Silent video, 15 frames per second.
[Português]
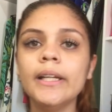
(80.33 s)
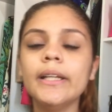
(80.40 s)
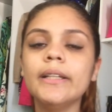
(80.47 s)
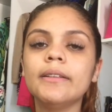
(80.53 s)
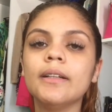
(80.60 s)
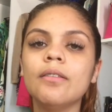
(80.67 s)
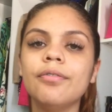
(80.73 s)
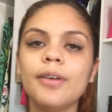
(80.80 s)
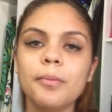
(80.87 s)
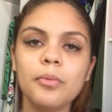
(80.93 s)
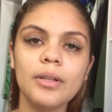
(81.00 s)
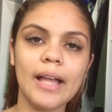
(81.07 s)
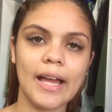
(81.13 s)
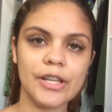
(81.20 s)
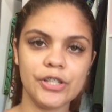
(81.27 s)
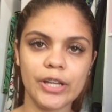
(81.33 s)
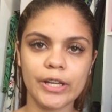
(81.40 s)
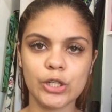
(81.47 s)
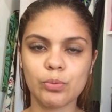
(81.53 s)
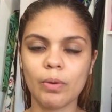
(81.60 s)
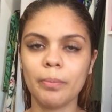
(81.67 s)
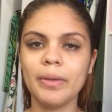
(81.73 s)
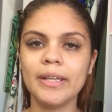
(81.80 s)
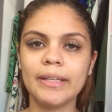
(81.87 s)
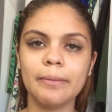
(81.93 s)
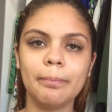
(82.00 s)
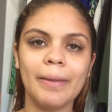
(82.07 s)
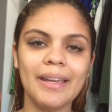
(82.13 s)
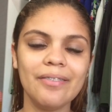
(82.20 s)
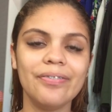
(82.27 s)
Então vamos lá, gente, uma make
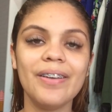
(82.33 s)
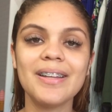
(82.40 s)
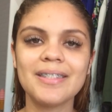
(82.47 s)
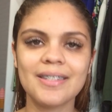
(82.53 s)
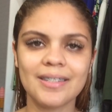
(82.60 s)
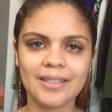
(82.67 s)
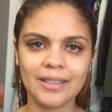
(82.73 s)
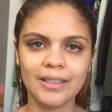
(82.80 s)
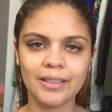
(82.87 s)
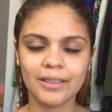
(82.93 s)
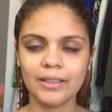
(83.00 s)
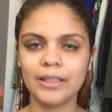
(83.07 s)
bem facinha